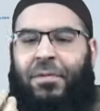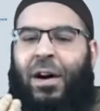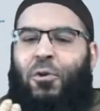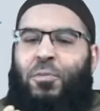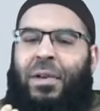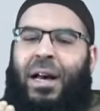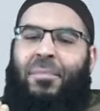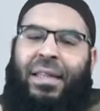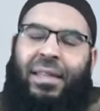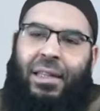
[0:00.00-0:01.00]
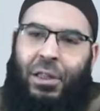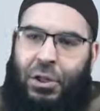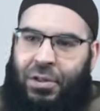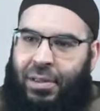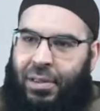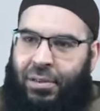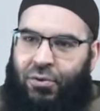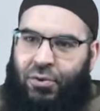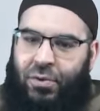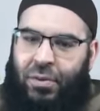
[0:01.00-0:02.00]
Warum kann man denn nicht
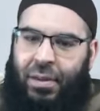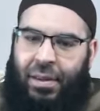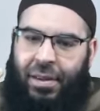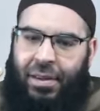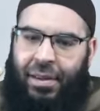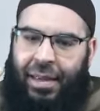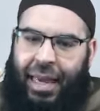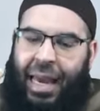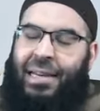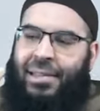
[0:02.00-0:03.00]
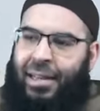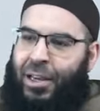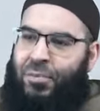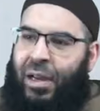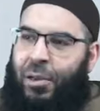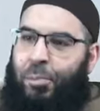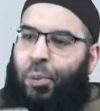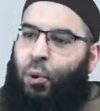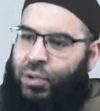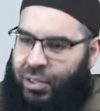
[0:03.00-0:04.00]
erst einmal
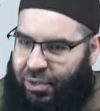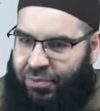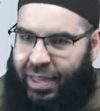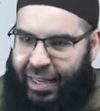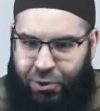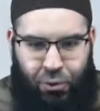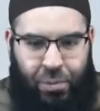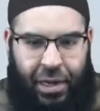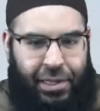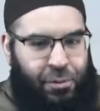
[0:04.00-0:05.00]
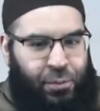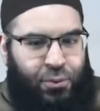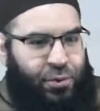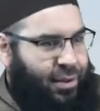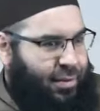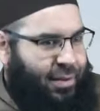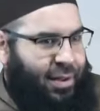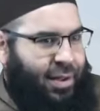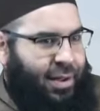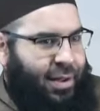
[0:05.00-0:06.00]
positiv denken über einen Bruder
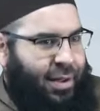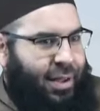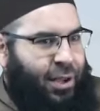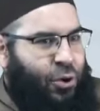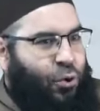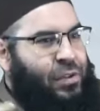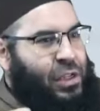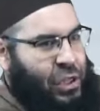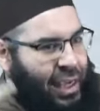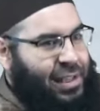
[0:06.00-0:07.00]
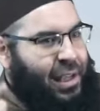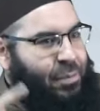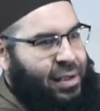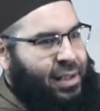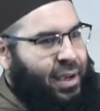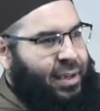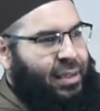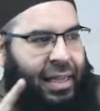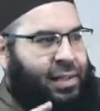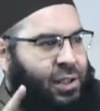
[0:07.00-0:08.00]
und sich erst einmal
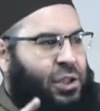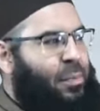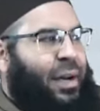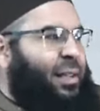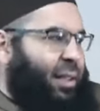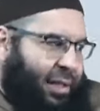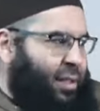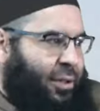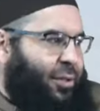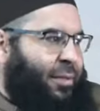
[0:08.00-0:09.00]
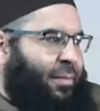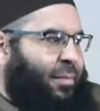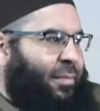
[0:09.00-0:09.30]
sagen, nee, sicher macht er das nicht.